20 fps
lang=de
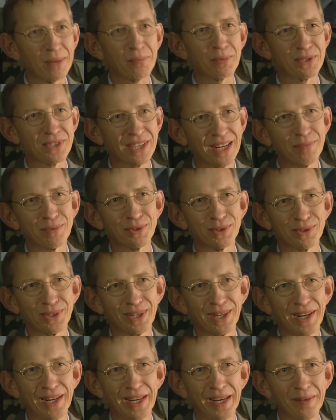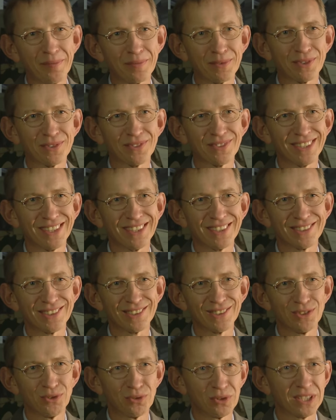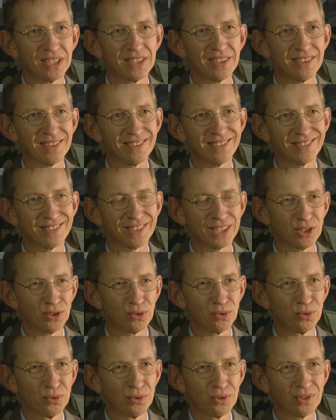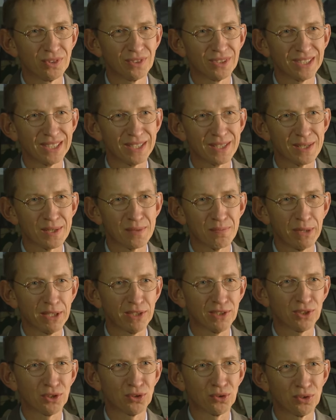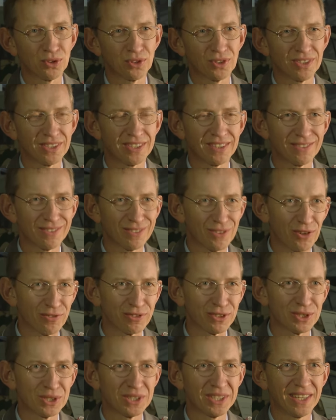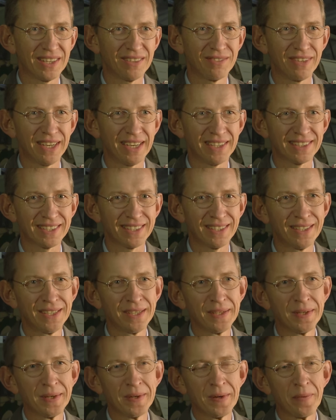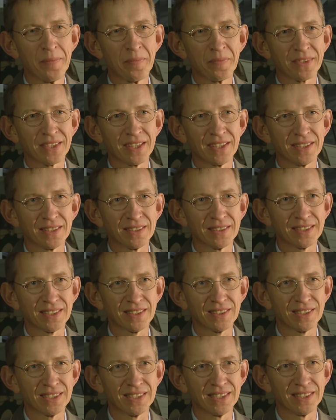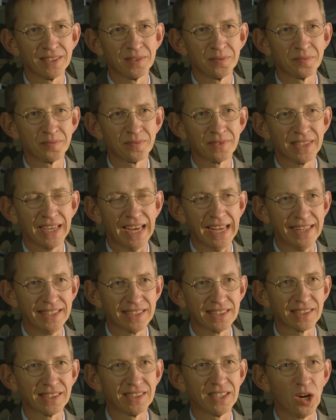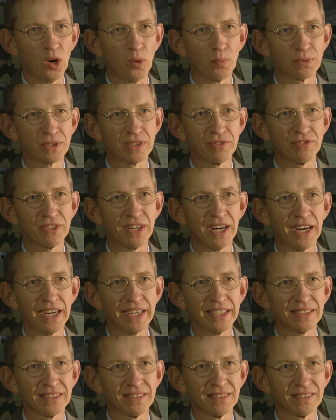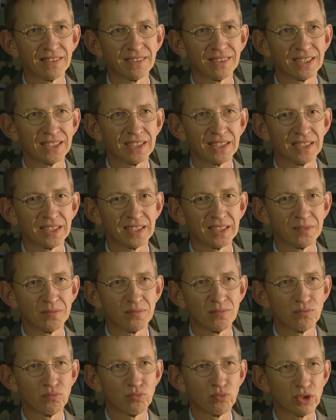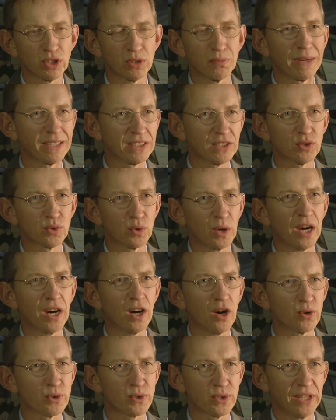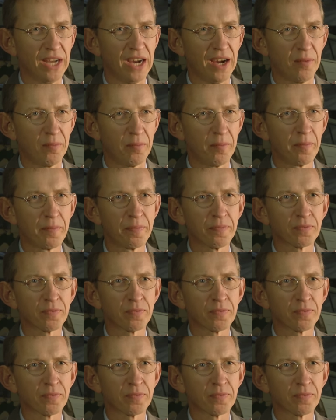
habe es selbst so erlebt, als junger Rekrut, als Panzerschütze, Offizieranwärter, äh, dass die älteren Hauptgefreiten ähm, sich manches so herausnahmen.